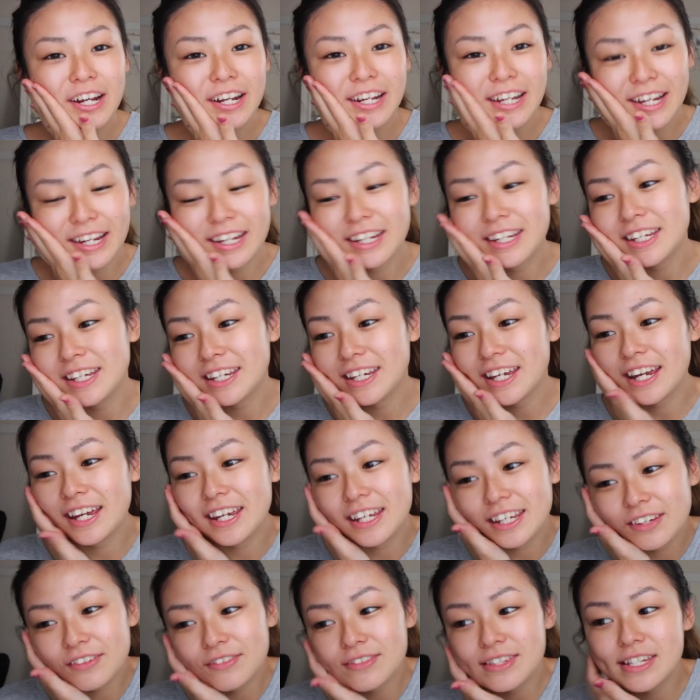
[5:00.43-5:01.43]
がね機嫌
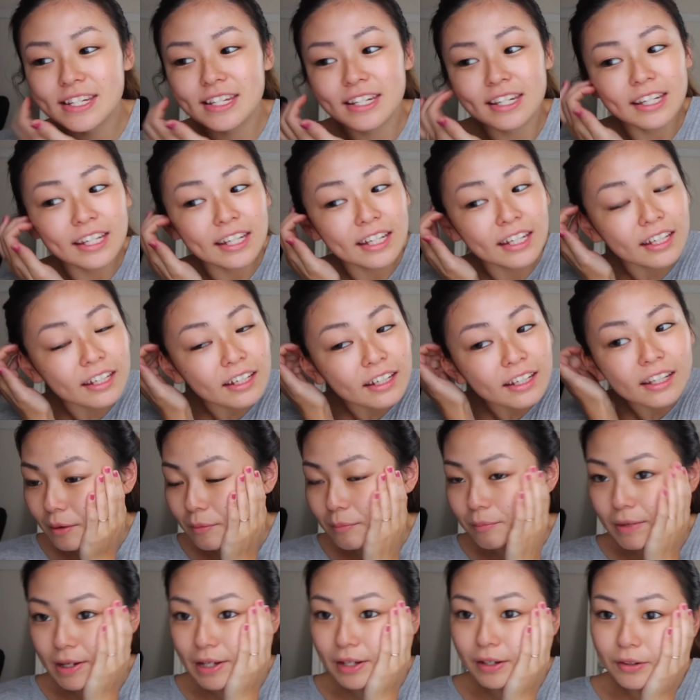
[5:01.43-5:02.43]
いいうちに
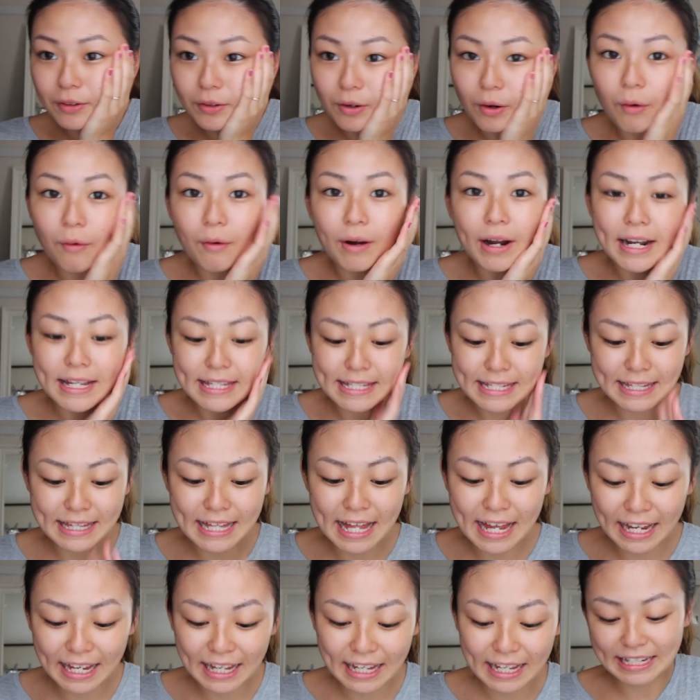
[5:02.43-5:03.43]
メイクを終わらせ
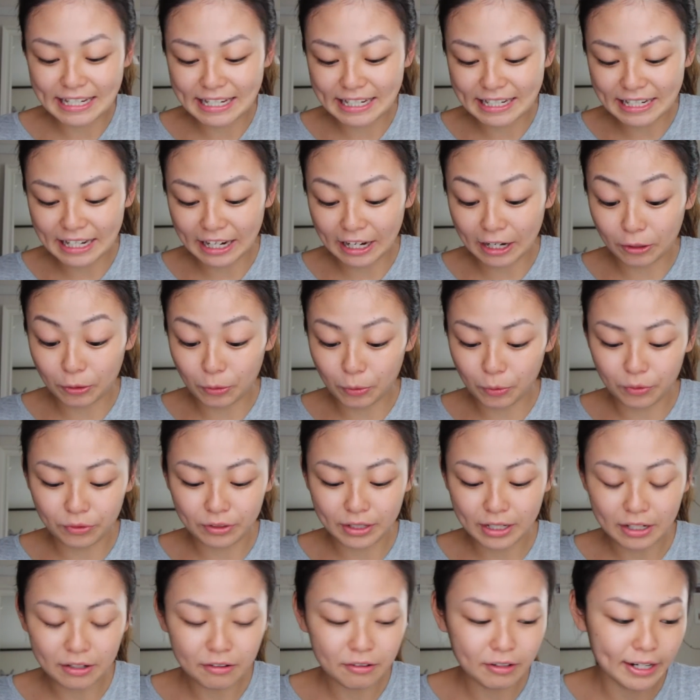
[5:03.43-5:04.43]
たいんだけど
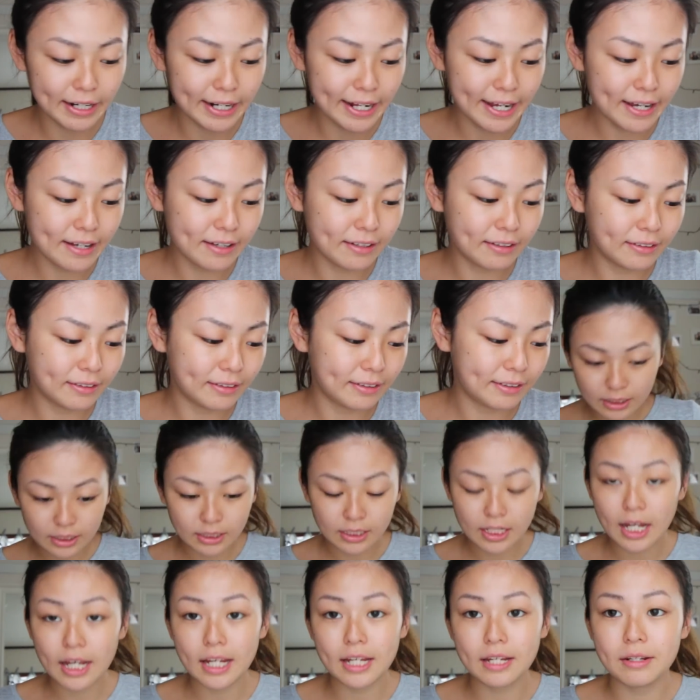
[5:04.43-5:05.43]
できるかなは
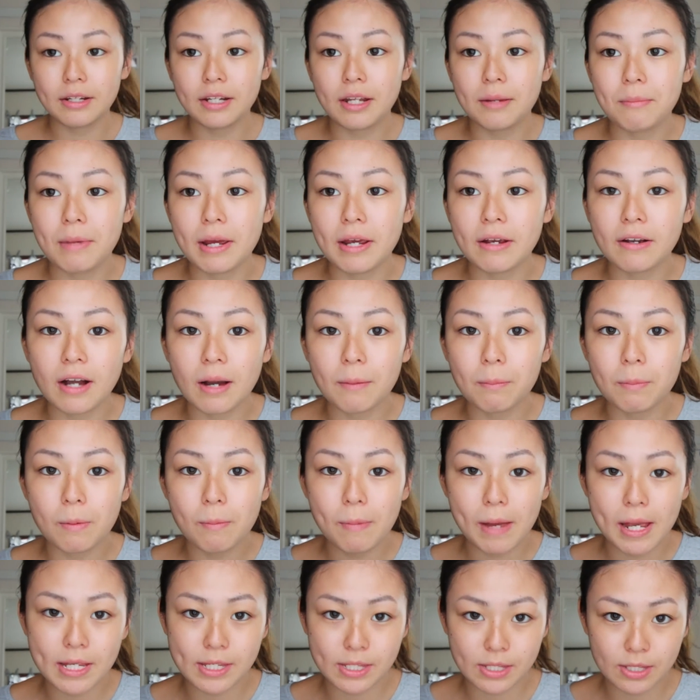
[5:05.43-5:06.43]
いで
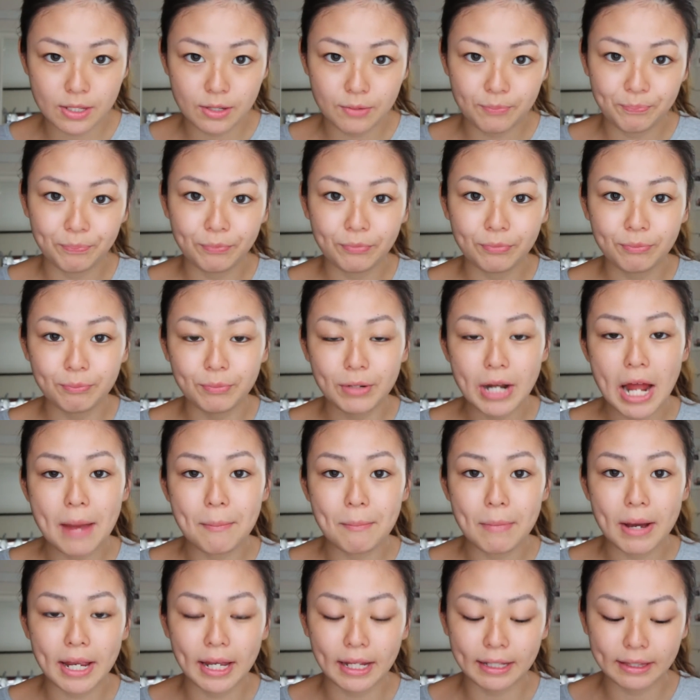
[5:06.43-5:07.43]
メイクアップベース
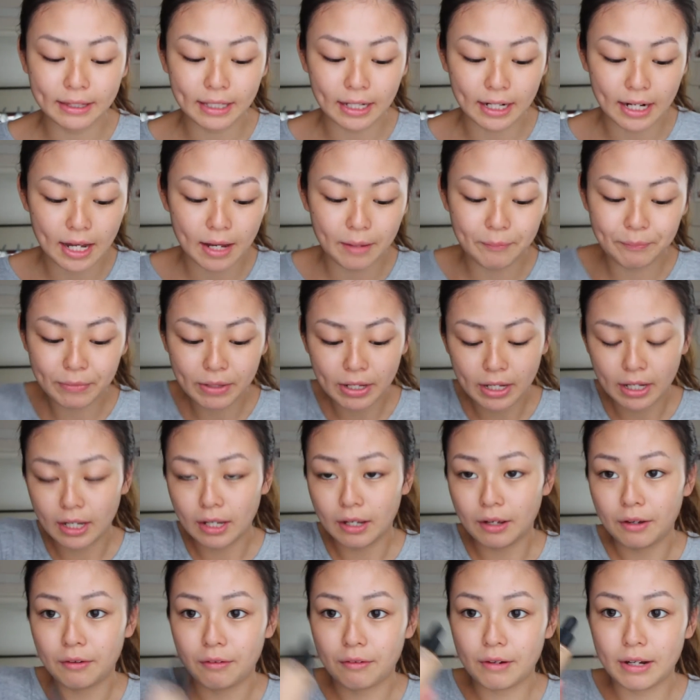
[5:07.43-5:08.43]
プライマーやったら
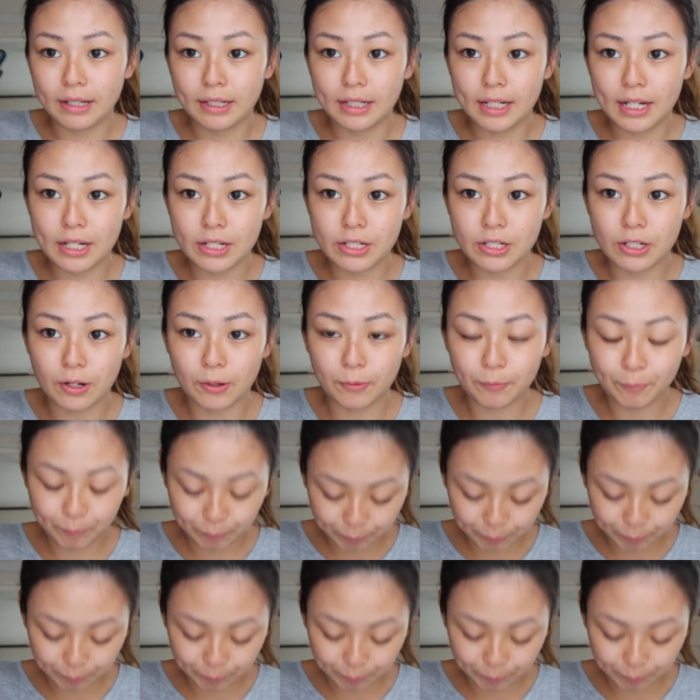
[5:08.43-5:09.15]
ファンデーション